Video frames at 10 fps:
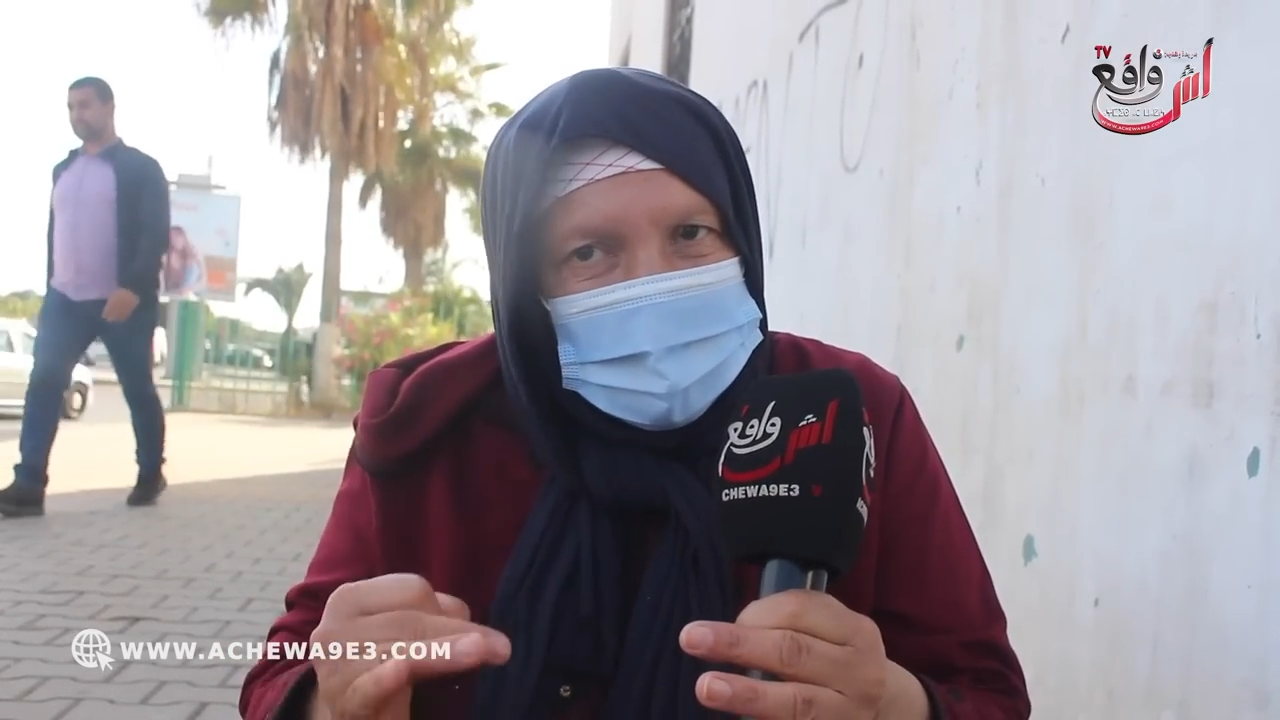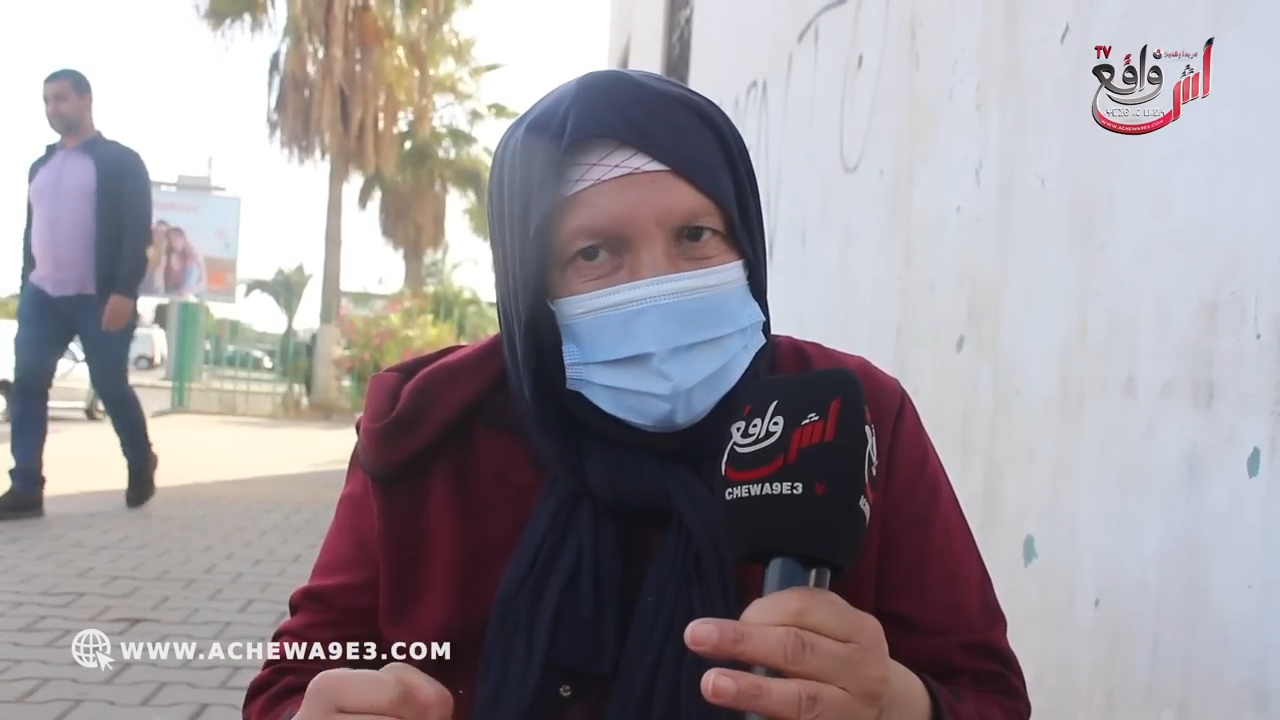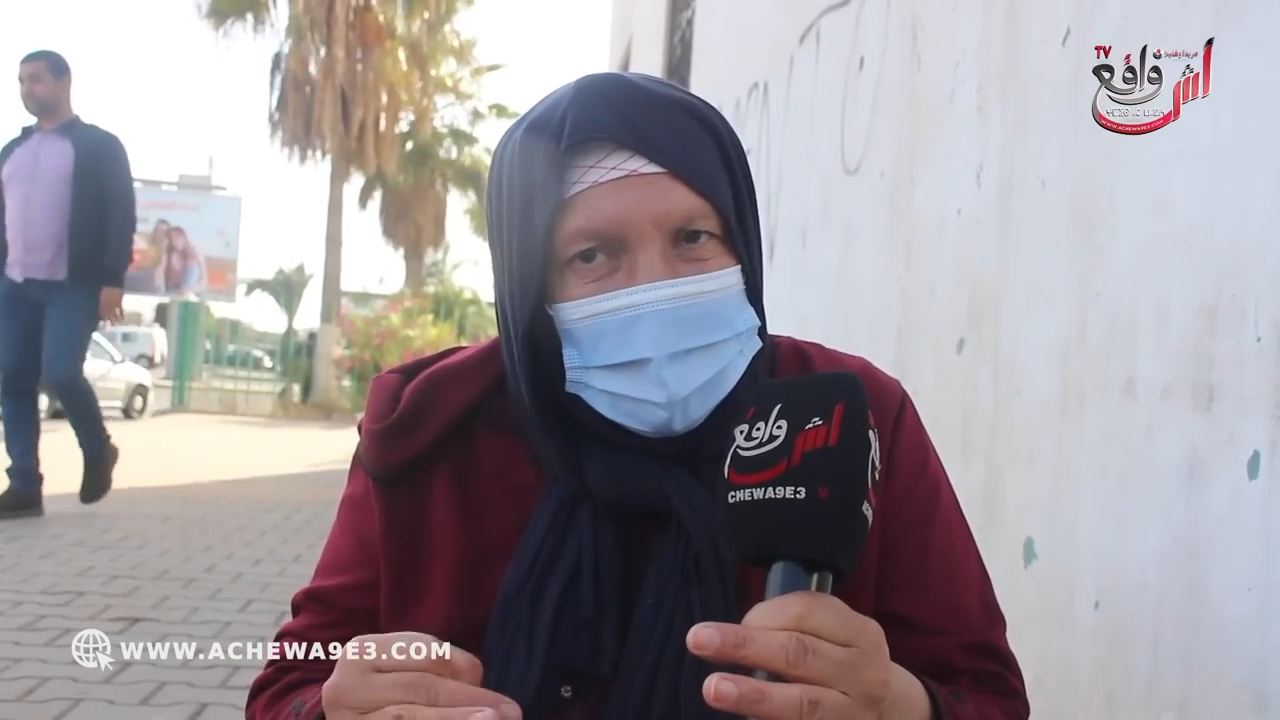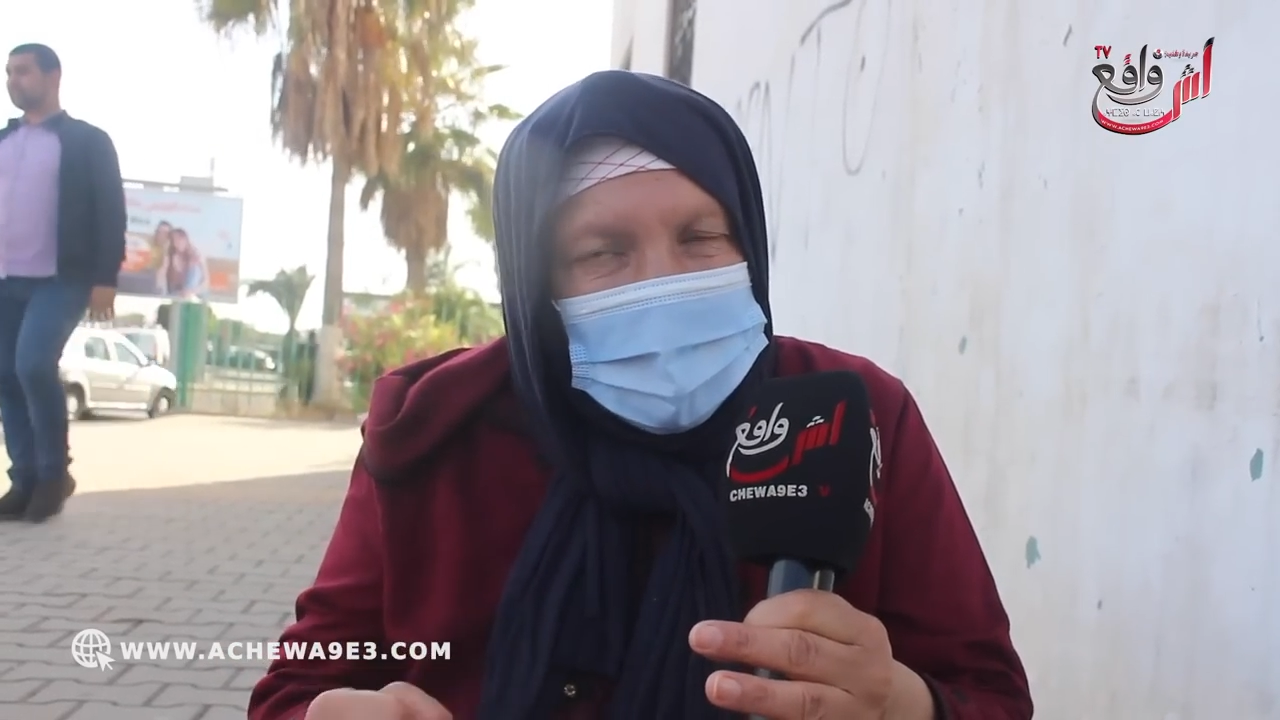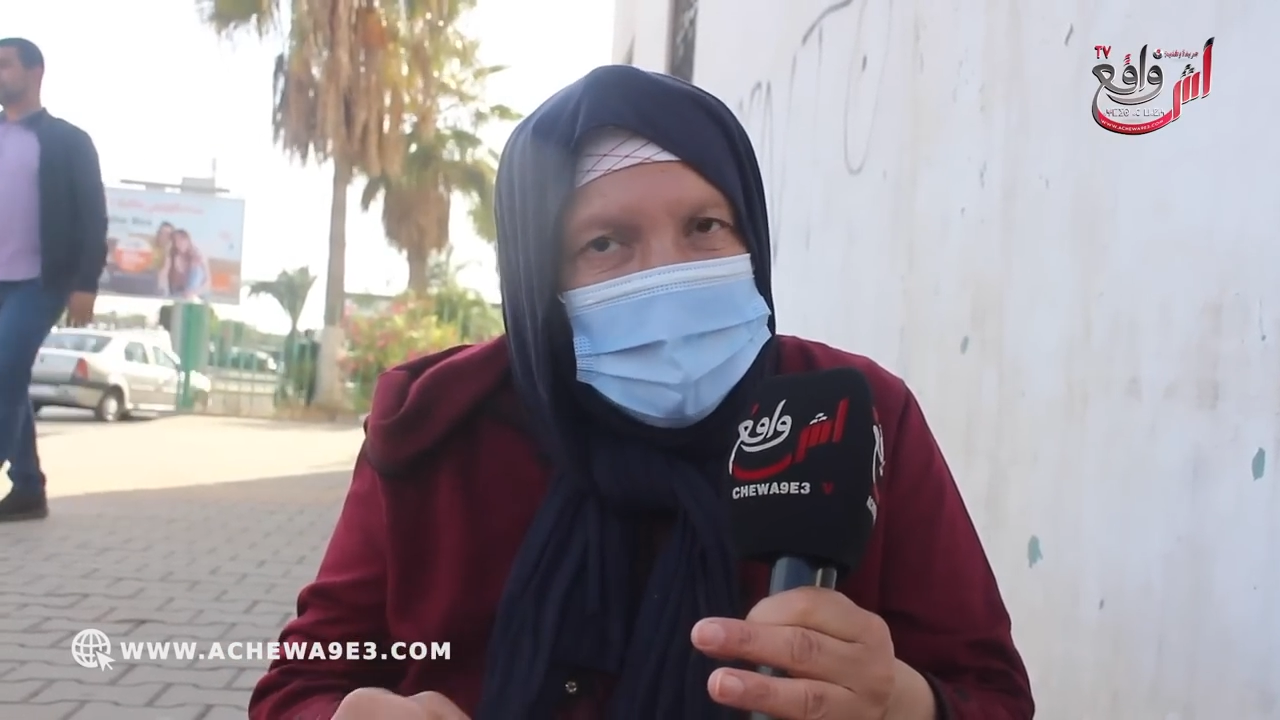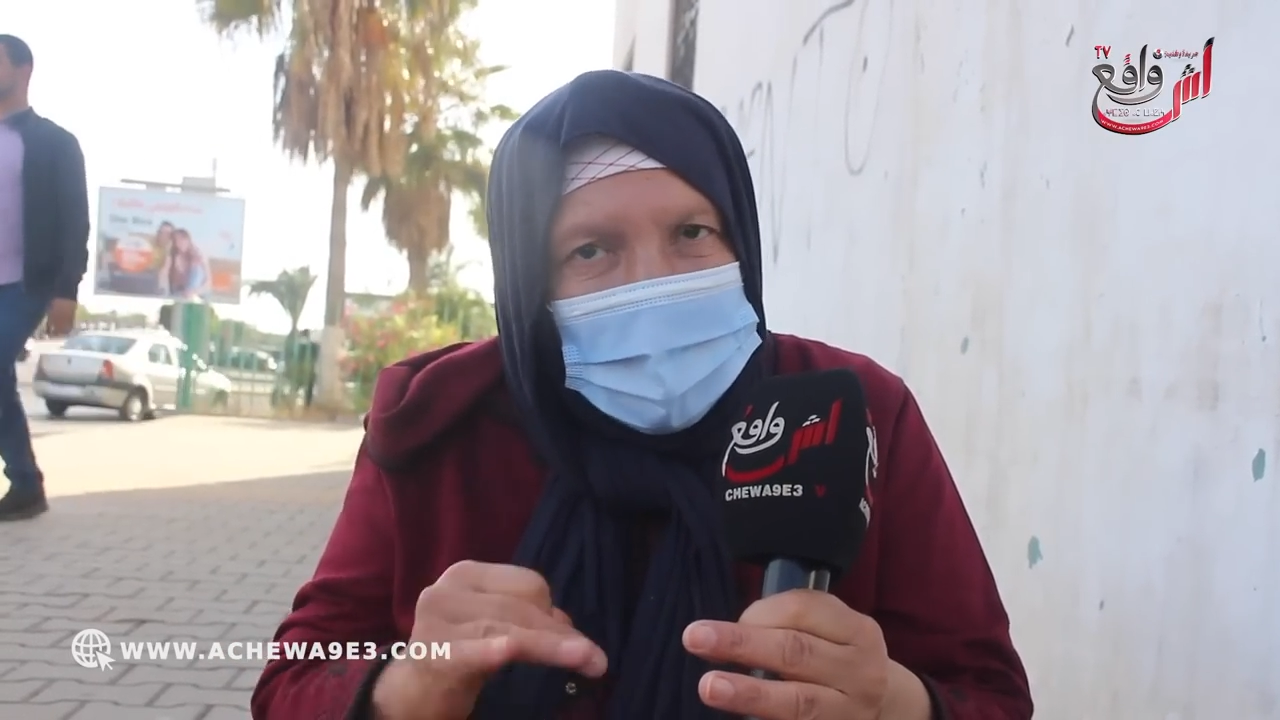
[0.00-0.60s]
الشيء